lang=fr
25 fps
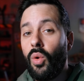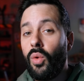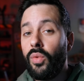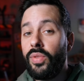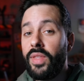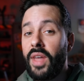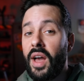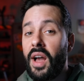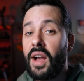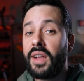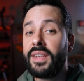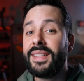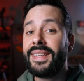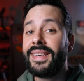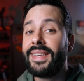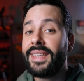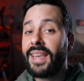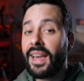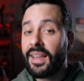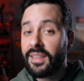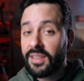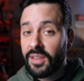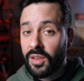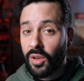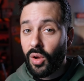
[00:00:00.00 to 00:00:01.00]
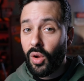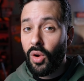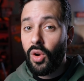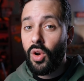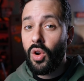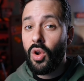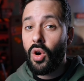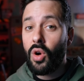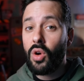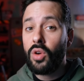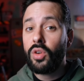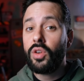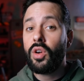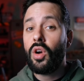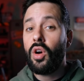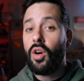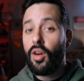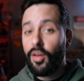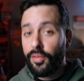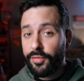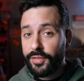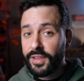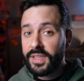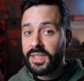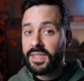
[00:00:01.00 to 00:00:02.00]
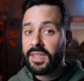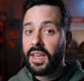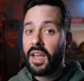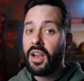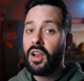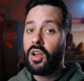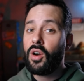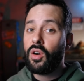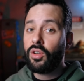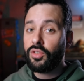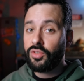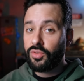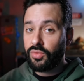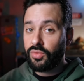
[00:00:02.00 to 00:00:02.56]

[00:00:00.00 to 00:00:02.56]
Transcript: On a quatre langues officielles en